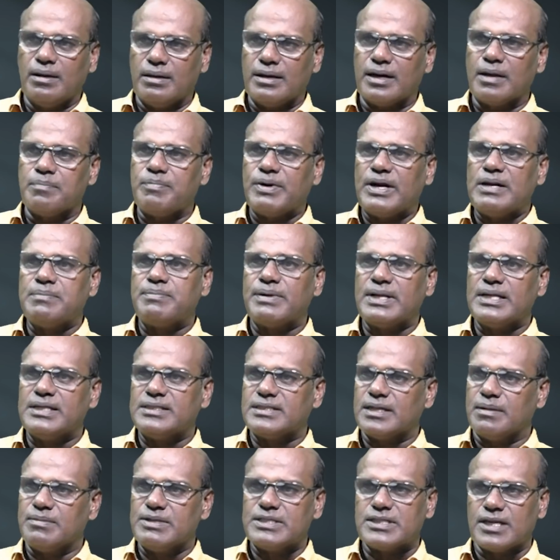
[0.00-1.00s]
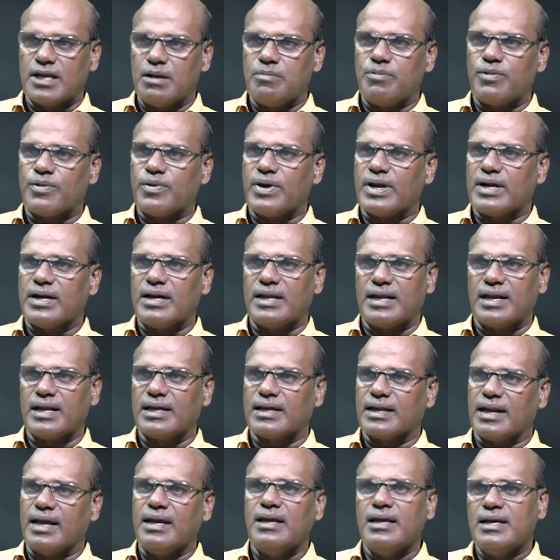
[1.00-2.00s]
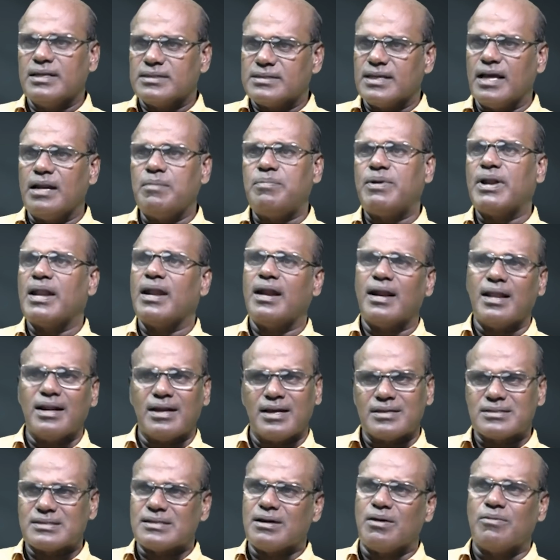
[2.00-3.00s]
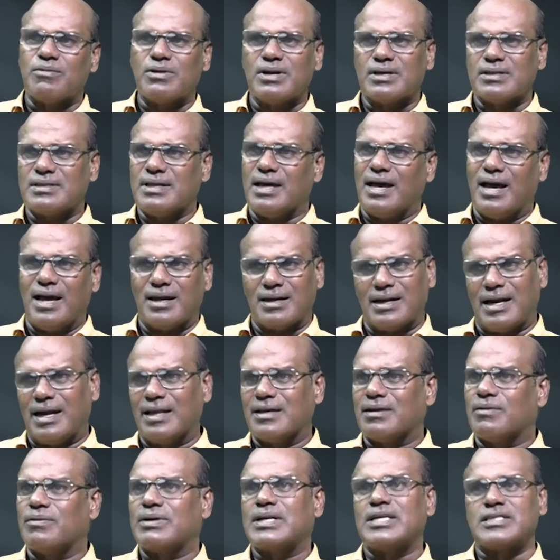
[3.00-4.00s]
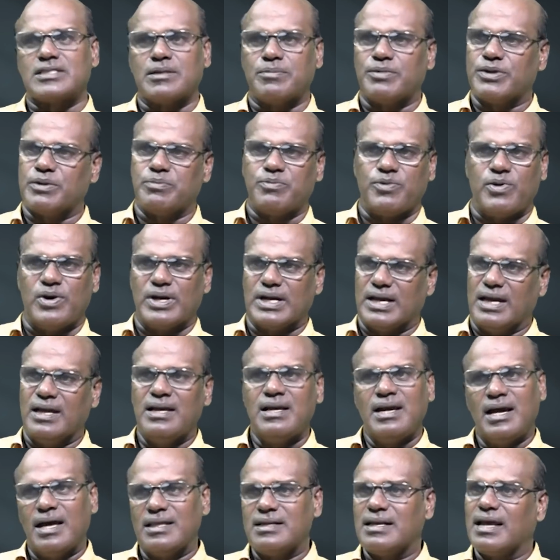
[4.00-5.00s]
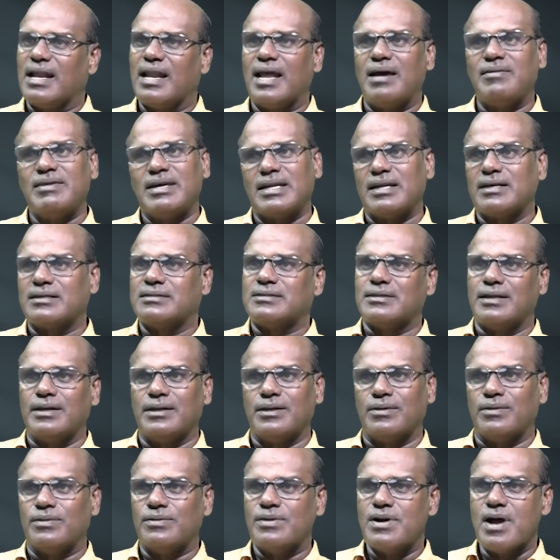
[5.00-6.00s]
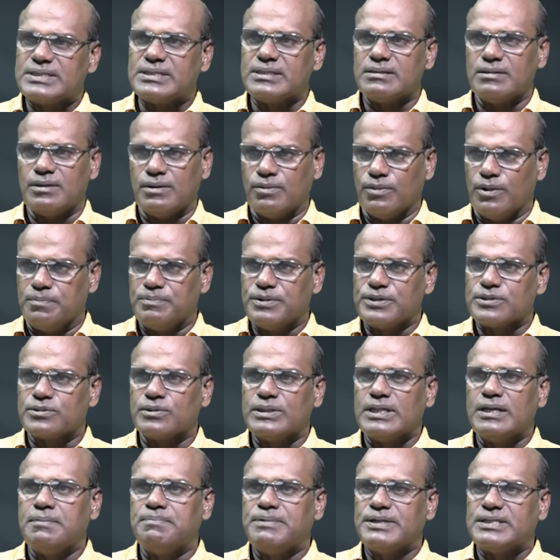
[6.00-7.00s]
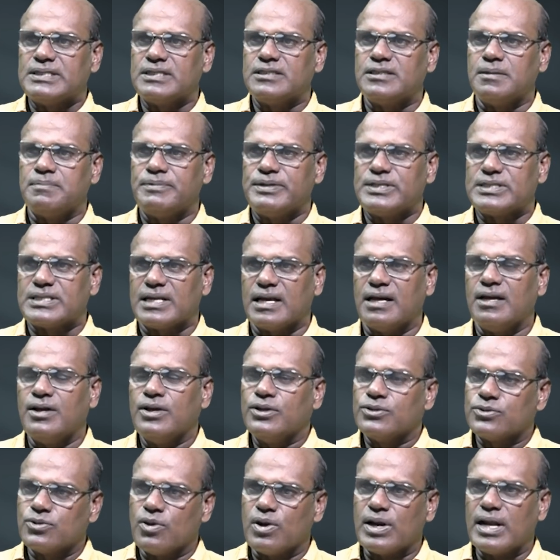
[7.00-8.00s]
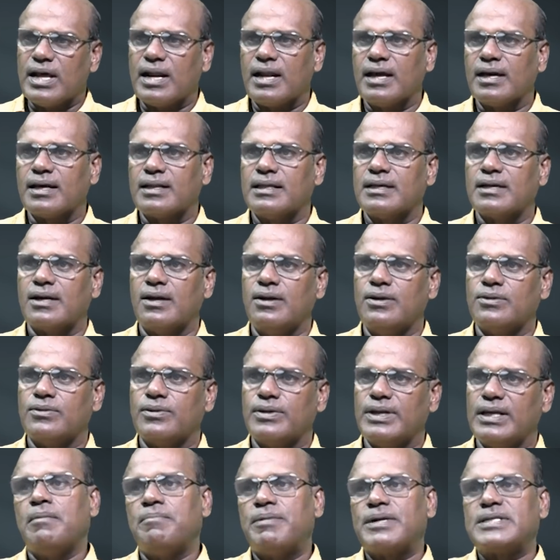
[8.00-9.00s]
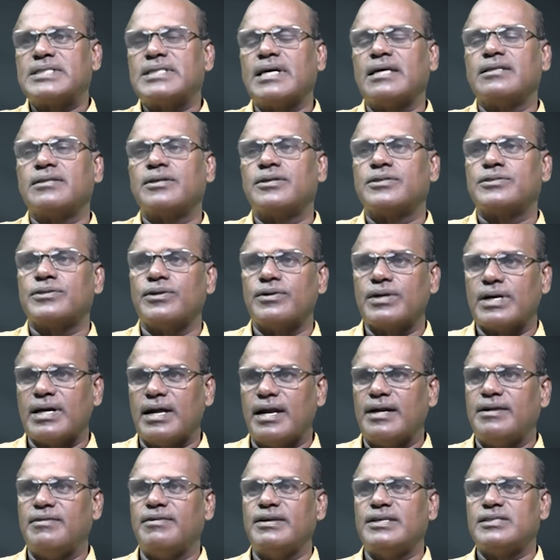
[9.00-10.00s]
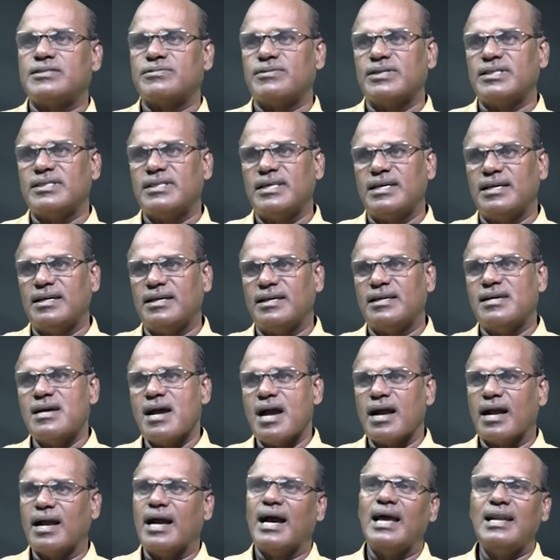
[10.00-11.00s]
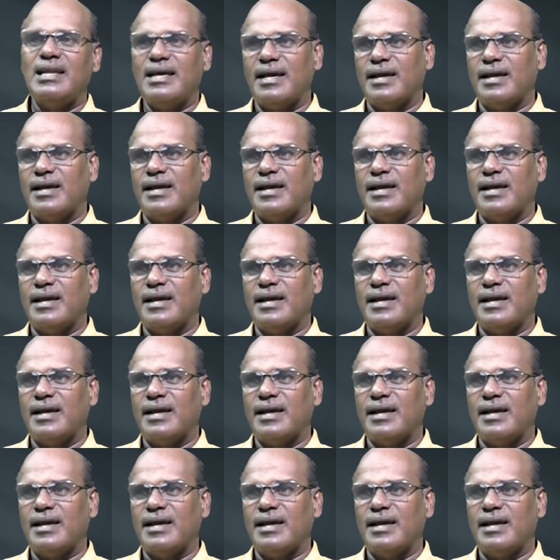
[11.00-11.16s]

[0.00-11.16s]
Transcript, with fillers: எடப்பாடி பழனிசாமி செயல்படுவார்னு நினைக்கிறேன் செயல்படலைன்னா நஷ்டம் அவங்களுக்கு தான் நாளைக்கு அவங்க நஷ்டப்பட்டு போவாங்க அது நல்லாவே எனக்கு தெரியும் ஓபிஎஸ் வந்து இபிஎஸ் சீஃப் மினிஸ்டர் சொல்கிறாராங்கிறது கேள்விக்குறி பிரசாந்த் கிஷோருக்கு அட்வைஸ் வந்து காலி